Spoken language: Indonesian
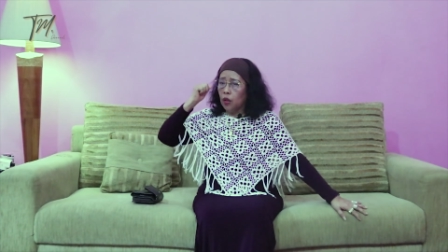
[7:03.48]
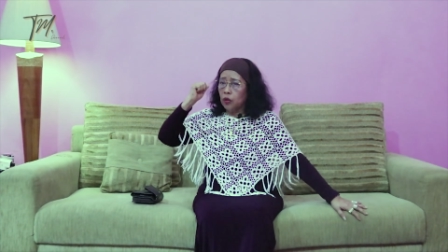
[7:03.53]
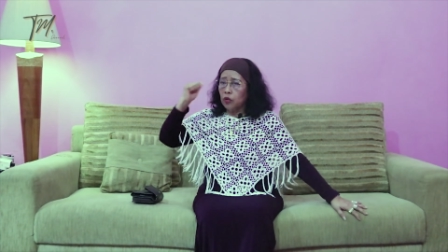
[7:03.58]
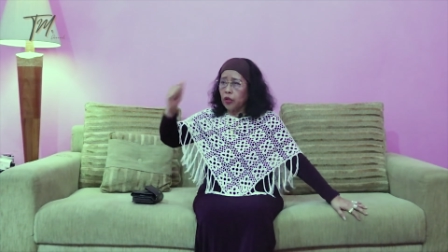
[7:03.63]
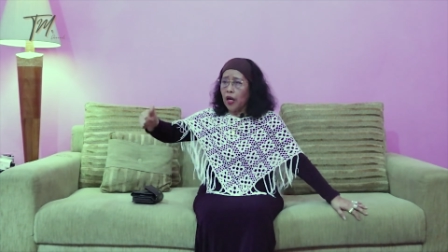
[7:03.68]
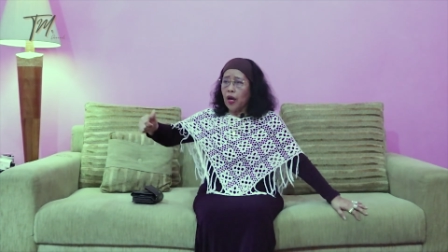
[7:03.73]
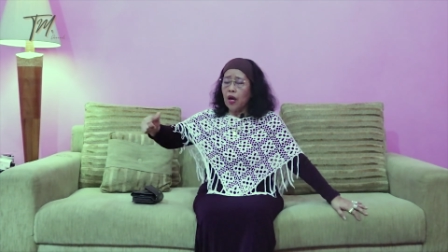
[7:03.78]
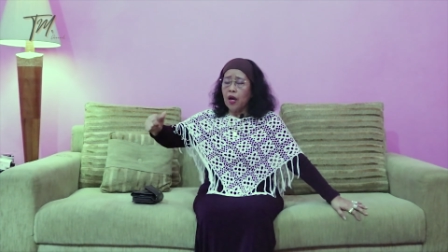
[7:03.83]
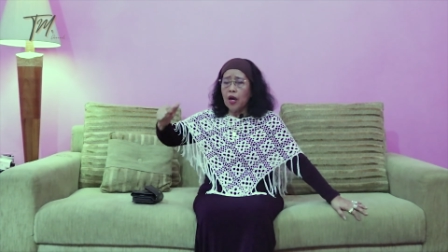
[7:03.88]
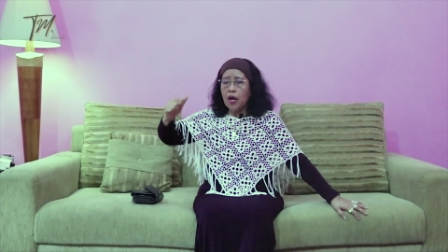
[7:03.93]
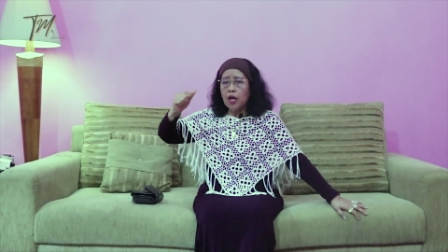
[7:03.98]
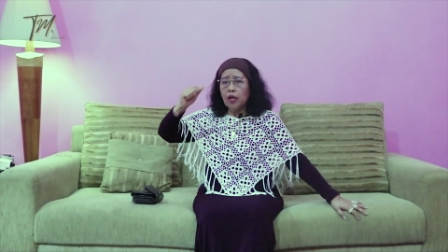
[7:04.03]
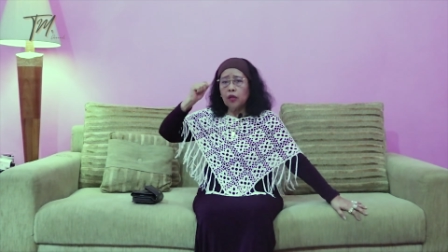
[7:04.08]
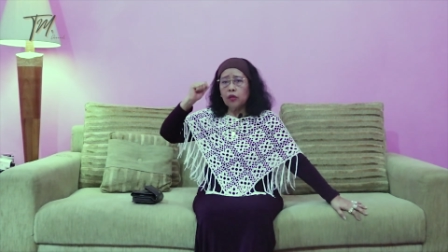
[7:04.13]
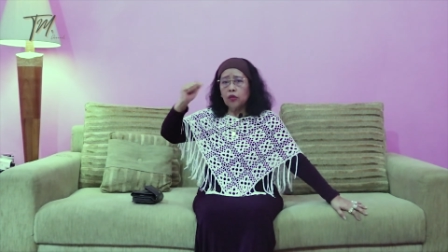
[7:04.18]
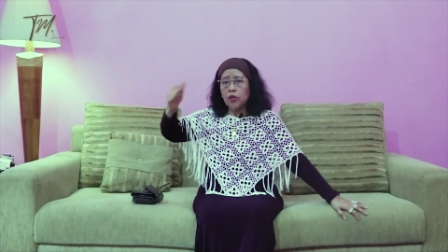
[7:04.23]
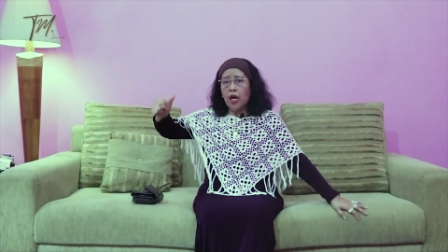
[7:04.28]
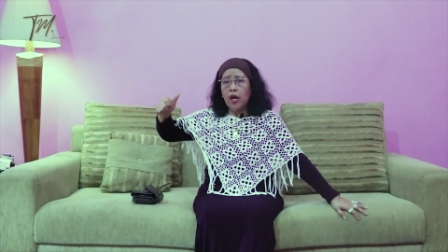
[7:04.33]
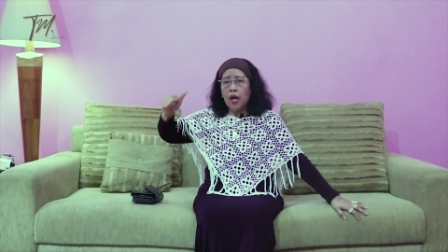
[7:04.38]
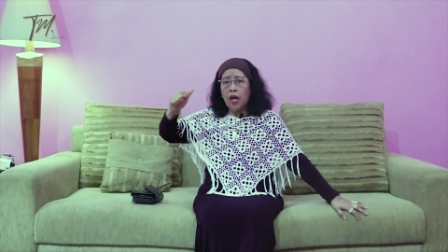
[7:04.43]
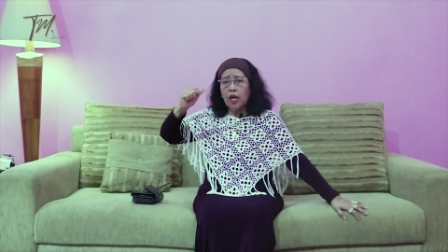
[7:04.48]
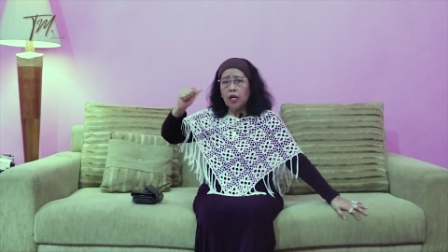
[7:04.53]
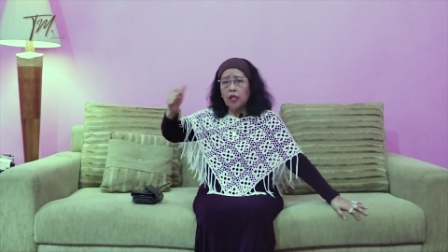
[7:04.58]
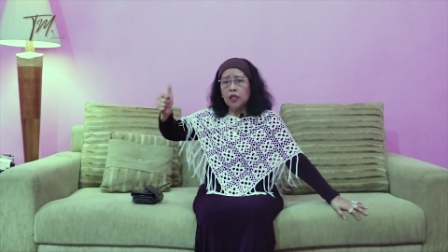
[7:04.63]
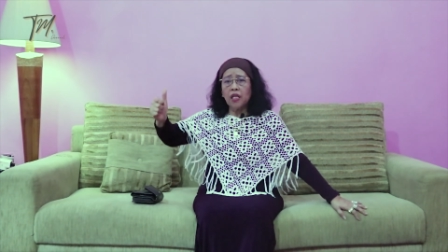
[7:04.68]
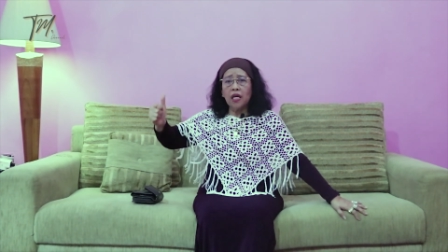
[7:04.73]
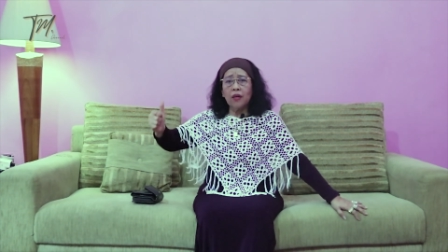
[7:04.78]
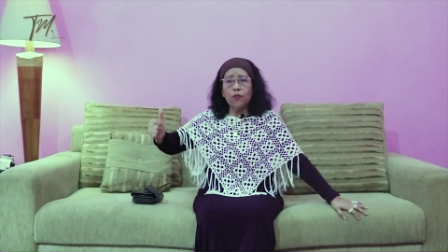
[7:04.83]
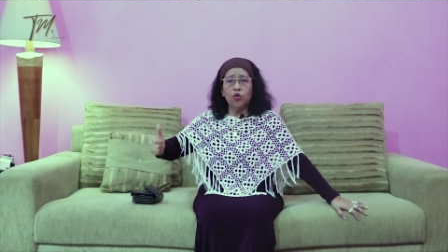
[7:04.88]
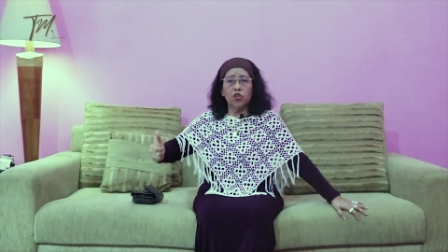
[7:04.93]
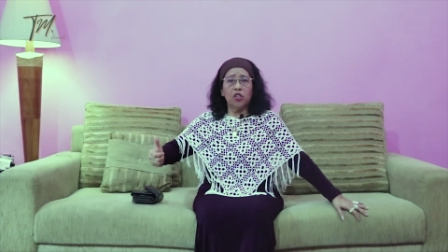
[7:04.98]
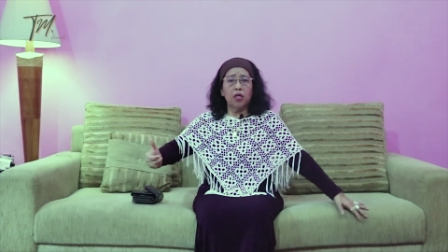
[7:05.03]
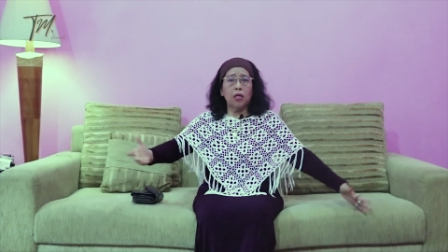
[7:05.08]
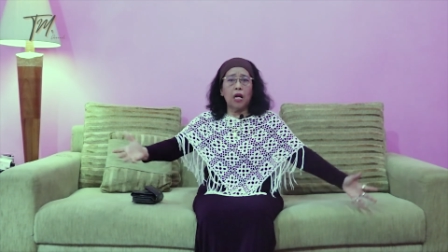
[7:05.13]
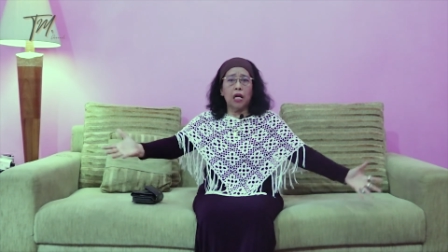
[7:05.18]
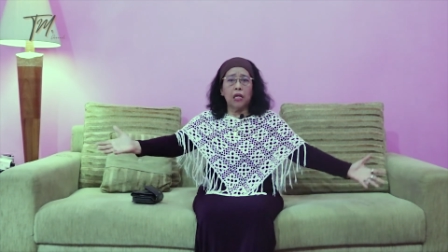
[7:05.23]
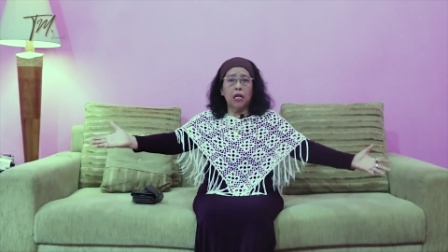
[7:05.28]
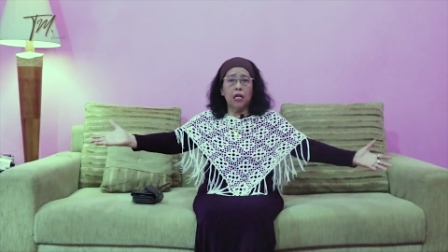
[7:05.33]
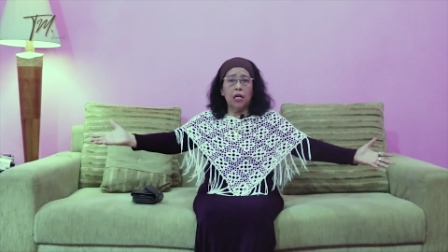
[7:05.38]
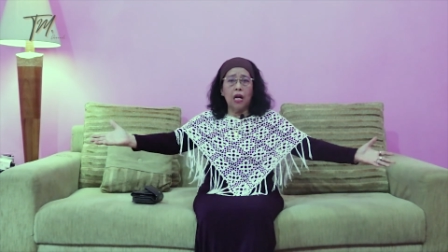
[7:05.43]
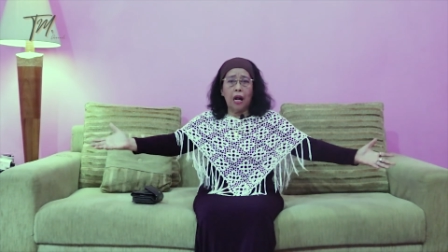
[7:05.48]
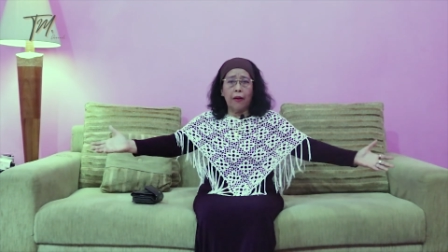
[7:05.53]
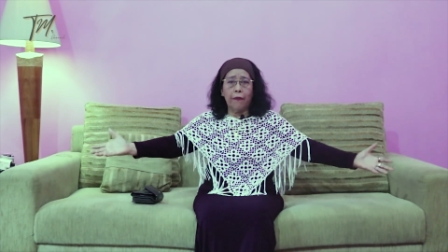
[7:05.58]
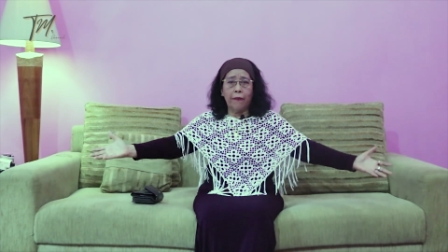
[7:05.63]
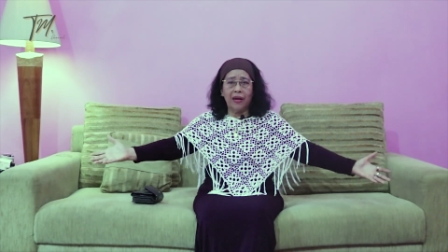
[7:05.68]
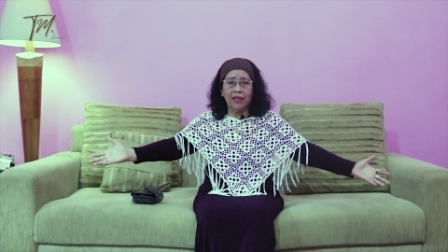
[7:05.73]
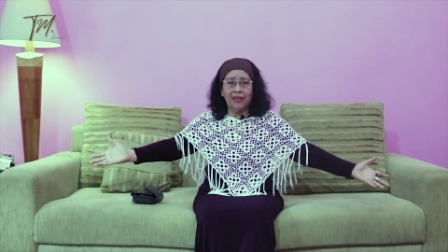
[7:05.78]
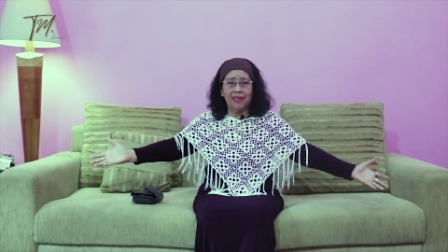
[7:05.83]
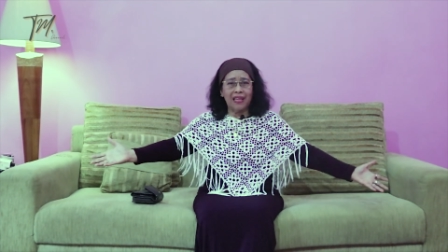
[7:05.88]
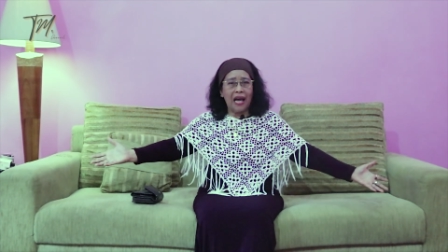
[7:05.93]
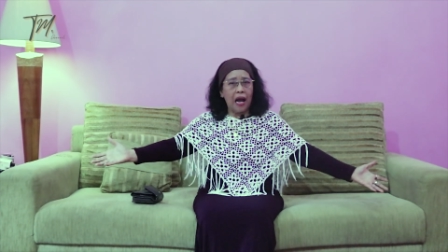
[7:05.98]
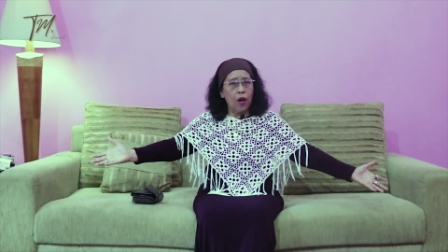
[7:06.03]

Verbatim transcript: teng teng teng mungkin ada 8